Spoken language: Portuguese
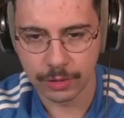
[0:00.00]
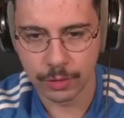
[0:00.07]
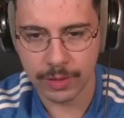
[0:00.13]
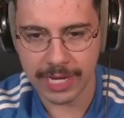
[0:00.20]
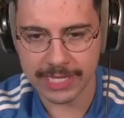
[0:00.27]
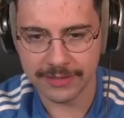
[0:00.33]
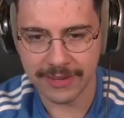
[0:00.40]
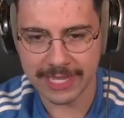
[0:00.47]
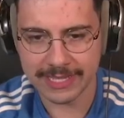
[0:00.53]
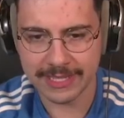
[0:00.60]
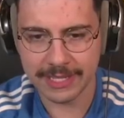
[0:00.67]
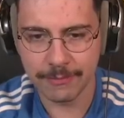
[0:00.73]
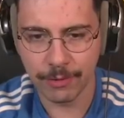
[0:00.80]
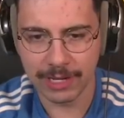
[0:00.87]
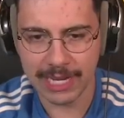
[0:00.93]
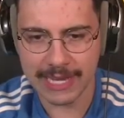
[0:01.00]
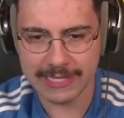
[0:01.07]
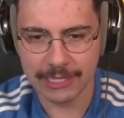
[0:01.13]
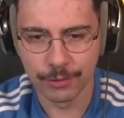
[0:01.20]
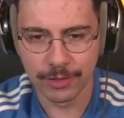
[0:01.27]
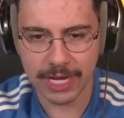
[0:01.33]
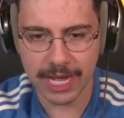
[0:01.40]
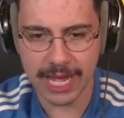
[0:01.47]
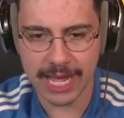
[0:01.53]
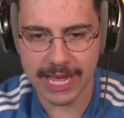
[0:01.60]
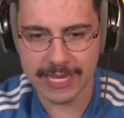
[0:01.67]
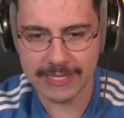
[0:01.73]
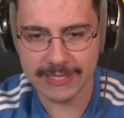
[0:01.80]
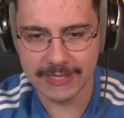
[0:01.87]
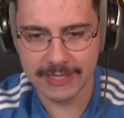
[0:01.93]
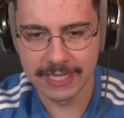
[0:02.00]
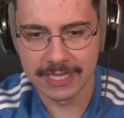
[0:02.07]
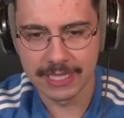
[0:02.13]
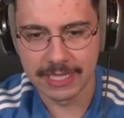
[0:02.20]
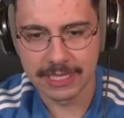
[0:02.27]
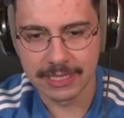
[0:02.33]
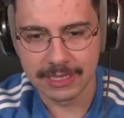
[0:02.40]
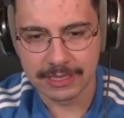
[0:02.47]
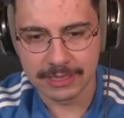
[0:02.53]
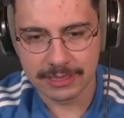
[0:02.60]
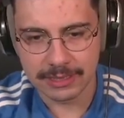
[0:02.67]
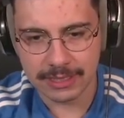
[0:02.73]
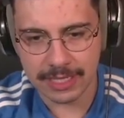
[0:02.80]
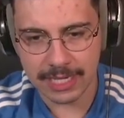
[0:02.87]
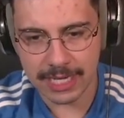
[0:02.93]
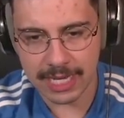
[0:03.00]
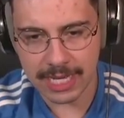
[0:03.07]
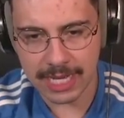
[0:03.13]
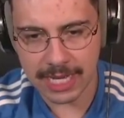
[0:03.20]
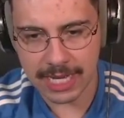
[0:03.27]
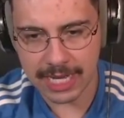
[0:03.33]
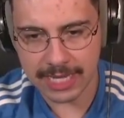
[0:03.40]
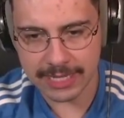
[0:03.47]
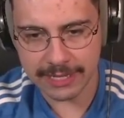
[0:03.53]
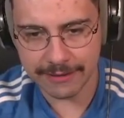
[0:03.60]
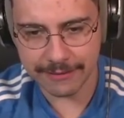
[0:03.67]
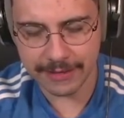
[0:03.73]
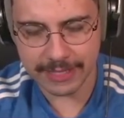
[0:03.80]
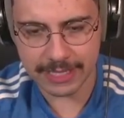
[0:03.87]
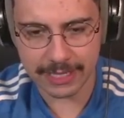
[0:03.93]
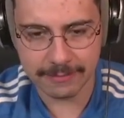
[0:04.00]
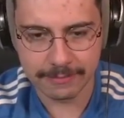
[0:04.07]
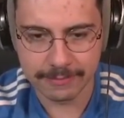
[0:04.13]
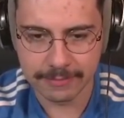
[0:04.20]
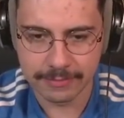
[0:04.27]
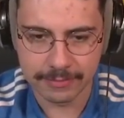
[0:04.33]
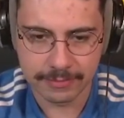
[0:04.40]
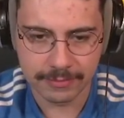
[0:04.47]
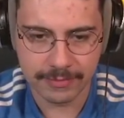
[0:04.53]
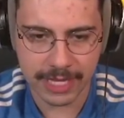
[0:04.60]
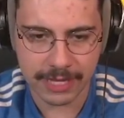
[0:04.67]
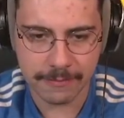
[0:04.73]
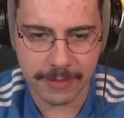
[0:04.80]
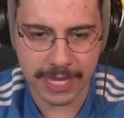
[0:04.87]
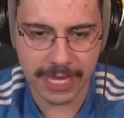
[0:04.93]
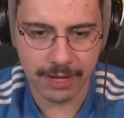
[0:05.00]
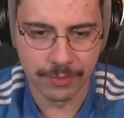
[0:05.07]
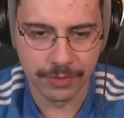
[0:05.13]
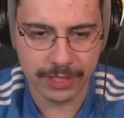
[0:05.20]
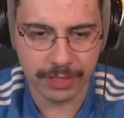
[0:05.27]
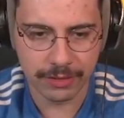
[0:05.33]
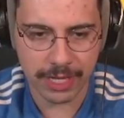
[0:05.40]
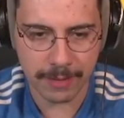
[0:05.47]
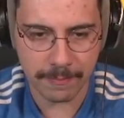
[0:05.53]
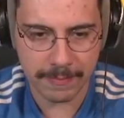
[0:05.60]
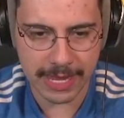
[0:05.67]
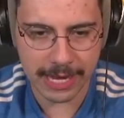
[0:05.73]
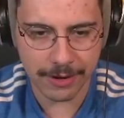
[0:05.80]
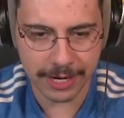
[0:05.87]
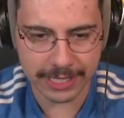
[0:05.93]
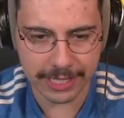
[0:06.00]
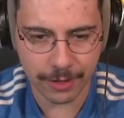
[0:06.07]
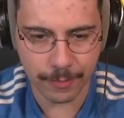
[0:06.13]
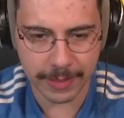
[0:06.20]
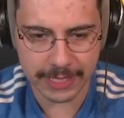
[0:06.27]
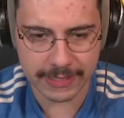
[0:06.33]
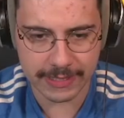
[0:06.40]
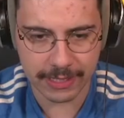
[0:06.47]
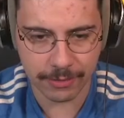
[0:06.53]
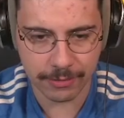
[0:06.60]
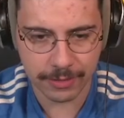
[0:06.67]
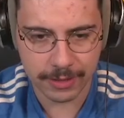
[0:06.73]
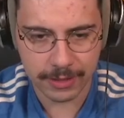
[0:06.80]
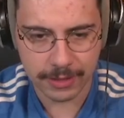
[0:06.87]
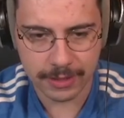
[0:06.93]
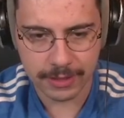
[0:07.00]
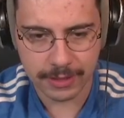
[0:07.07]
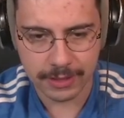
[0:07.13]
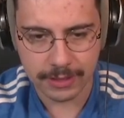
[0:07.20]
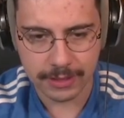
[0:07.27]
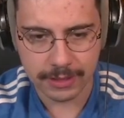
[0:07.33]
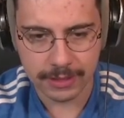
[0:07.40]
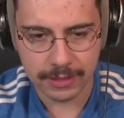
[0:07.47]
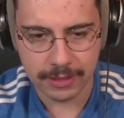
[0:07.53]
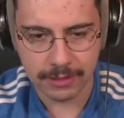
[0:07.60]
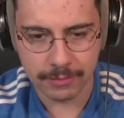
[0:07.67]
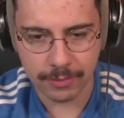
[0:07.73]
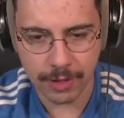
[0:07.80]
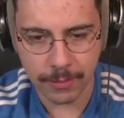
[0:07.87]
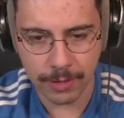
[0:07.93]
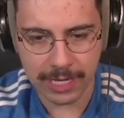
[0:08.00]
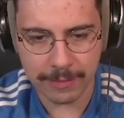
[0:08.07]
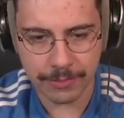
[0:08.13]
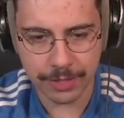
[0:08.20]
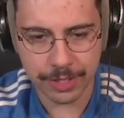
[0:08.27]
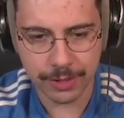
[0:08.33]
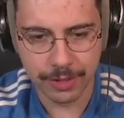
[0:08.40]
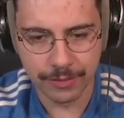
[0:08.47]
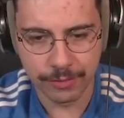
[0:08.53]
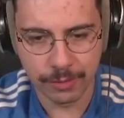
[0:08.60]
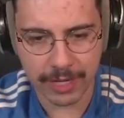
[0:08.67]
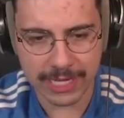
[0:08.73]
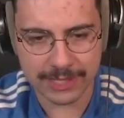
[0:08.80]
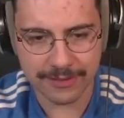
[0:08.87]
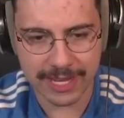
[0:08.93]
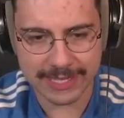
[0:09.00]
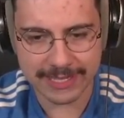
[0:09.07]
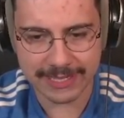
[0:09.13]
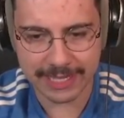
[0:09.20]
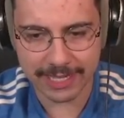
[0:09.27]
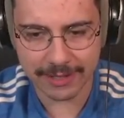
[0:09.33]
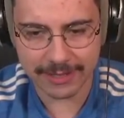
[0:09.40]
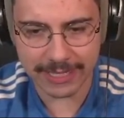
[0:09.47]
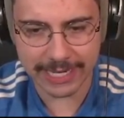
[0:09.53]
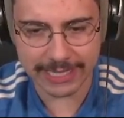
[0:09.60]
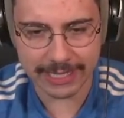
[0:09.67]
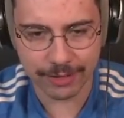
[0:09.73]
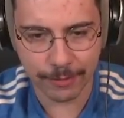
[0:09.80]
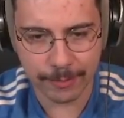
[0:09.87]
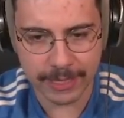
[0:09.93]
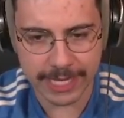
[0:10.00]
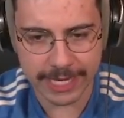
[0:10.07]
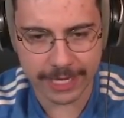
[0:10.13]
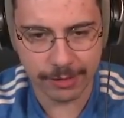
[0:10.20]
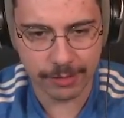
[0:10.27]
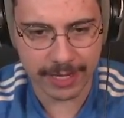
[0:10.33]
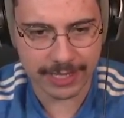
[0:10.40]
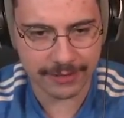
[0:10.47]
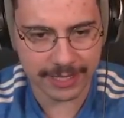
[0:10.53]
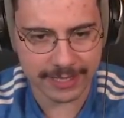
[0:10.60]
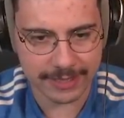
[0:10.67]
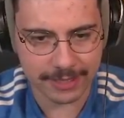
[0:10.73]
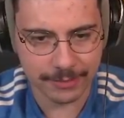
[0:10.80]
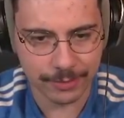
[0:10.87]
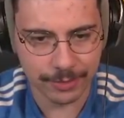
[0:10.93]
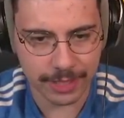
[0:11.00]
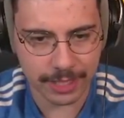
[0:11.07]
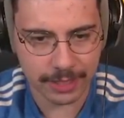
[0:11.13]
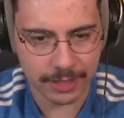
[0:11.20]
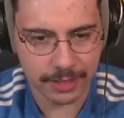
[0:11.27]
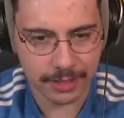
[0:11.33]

Lucas Vasquez, que bolaça, Lucas! Ah, defesa. Bem, bem, o Musão na melhor na recuperação. Ó a bola, abriu de novo com o Lucas Vasquez. Tá dando certo essa duplinha aqui no Lucas Vasquez e Mu, hein?